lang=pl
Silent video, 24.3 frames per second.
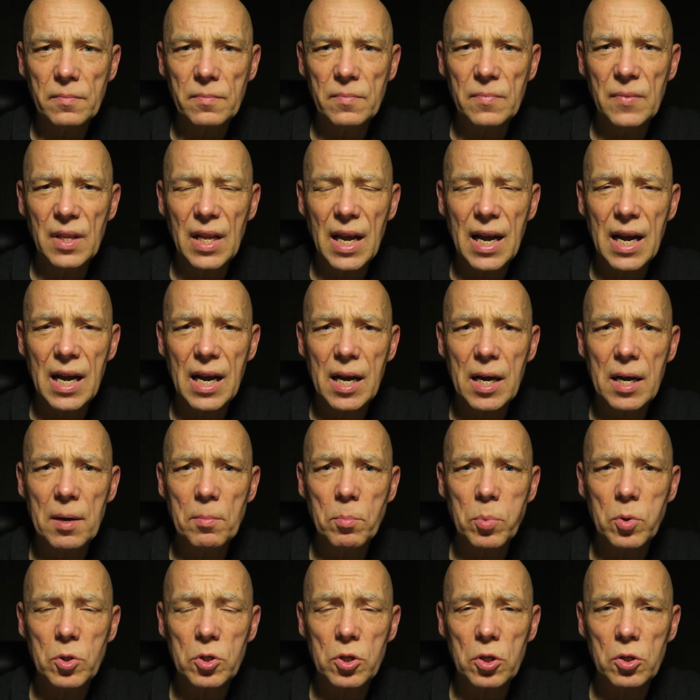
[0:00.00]
na
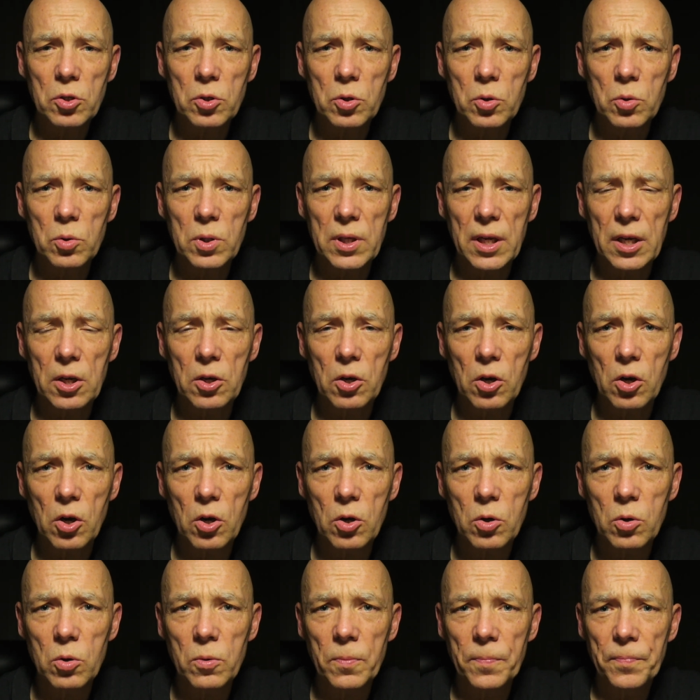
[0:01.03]
początku tego
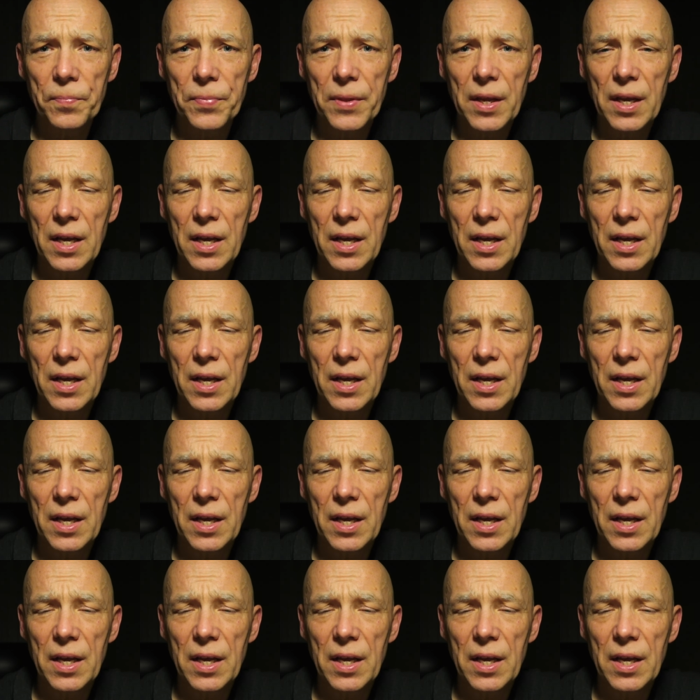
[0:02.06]
roku